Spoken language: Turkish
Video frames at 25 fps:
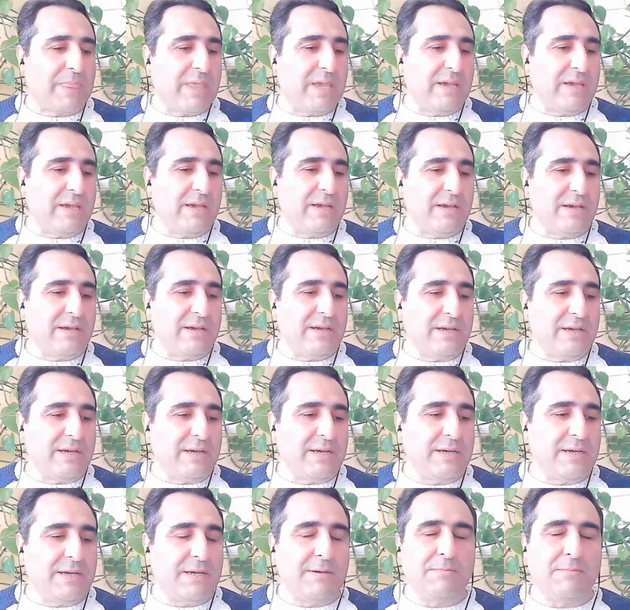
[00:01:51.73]

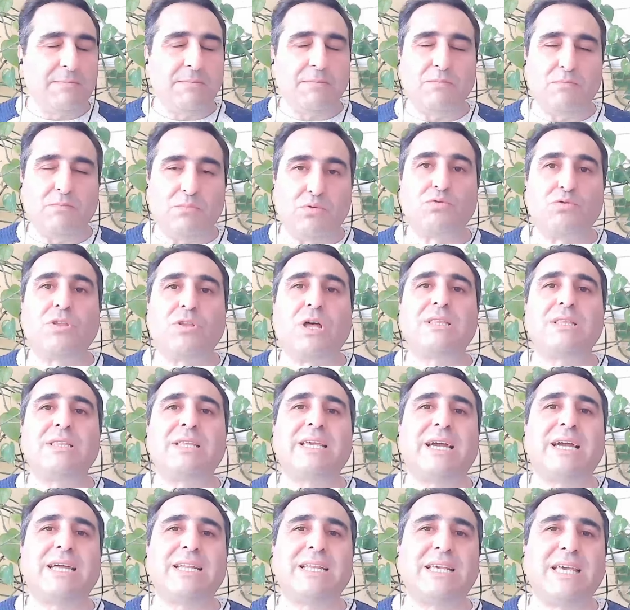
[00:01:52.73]
E,
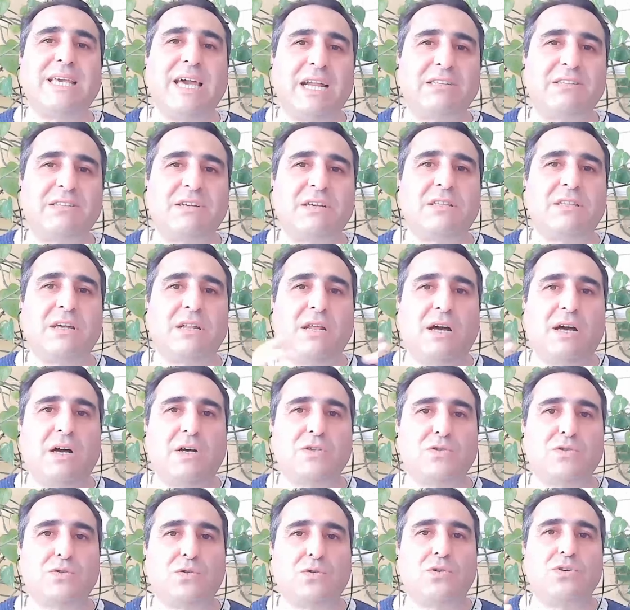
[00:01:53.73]
buradan da yani gerçekten
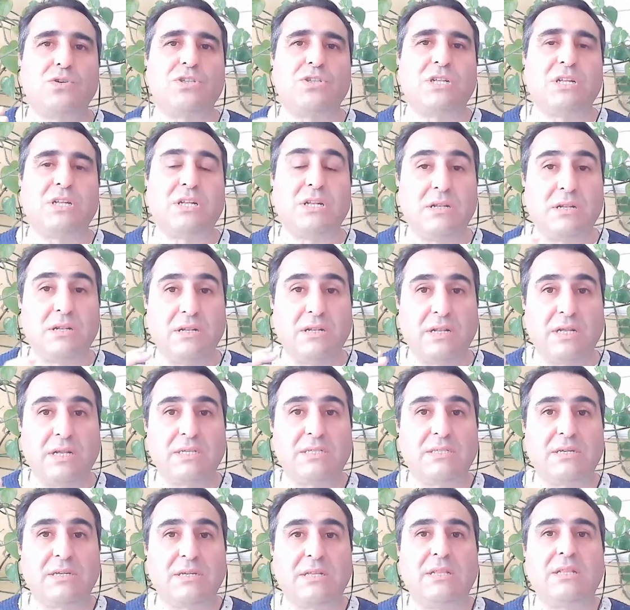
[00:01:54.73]
astrolojinin
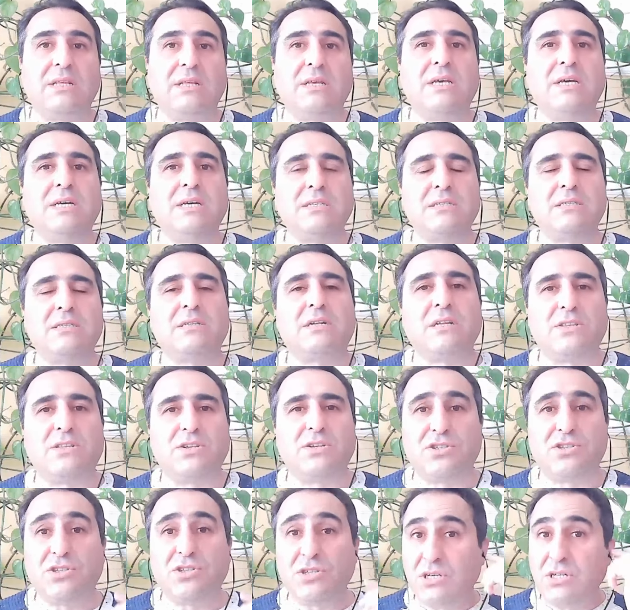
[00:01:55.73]
nasıl
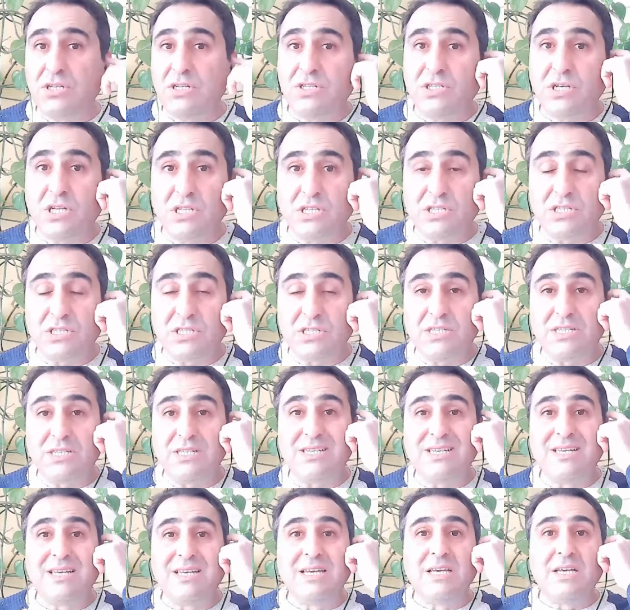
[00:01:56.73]
sıra dışı
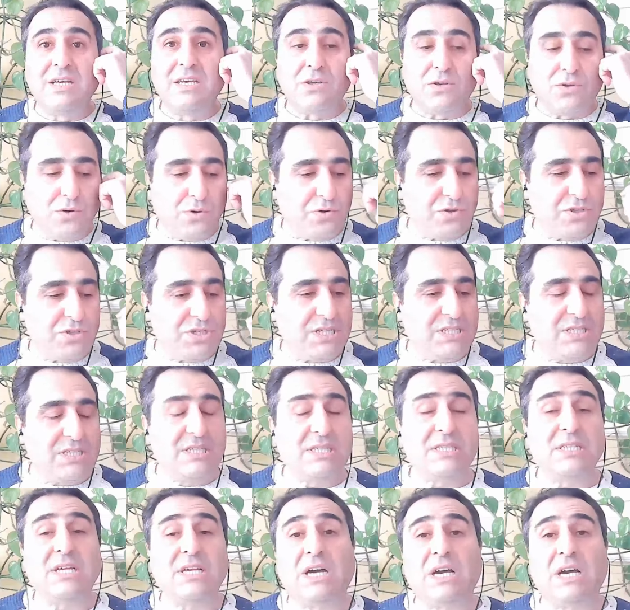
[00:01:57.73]
çalıştığını göreceksiniz.